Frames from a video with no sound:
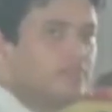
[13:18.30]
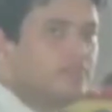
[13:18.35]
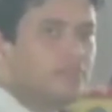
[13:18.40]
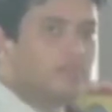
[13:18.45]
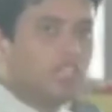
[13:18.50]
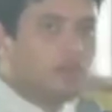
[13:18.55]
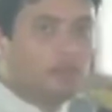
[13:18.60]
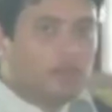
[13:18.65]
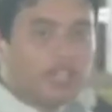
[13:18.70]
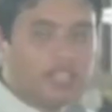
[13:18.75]

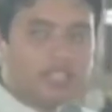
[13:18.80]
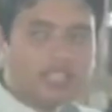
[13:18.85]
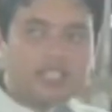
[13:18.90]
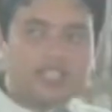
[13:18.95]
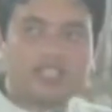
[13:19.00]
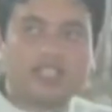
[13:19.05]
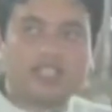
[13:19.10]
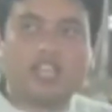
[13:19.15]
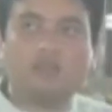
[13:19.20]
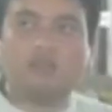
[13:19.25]
कि मैंने
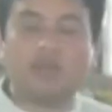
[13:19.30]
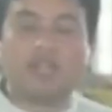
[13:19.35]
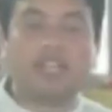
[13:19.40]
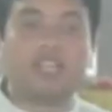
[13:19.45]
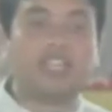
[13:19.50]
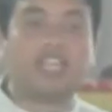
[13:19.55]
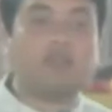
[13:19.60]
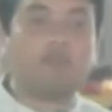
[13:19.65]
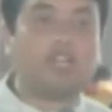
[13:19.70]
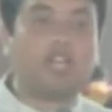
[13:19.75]
दस साल प्रेयर
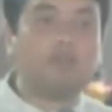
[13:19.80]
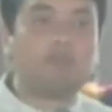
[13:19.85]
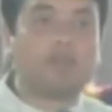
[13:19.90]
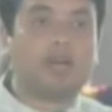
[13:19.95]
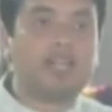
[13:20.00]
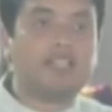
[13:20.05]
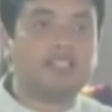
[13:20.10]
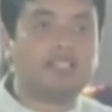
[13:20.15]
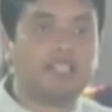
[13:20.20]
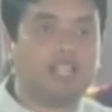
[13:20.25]
की मैंने
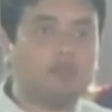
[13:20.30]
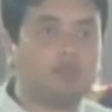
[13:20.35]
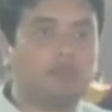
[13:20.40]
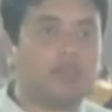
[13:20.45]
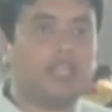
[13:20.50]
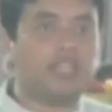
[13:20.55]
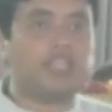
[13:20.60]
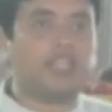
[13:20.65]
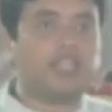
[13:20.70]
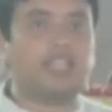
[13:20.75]
पांच साल
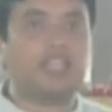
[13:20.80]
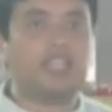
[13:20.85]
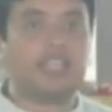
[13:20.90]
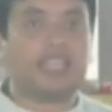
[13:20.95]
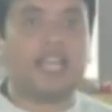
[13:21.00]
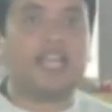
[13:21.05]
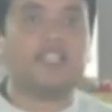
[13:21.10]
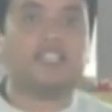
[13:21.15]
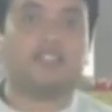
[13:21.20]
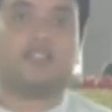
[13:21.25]
प्रेयर की है
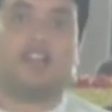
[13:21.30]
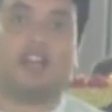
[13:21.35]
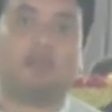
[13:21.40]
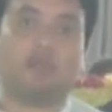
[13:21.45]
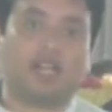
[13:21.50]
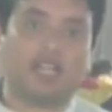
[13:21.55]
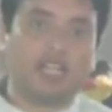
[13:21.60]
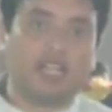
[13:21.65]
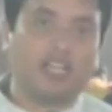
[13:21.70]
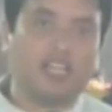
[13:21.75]
क्या जवाब
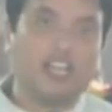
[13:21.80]
आया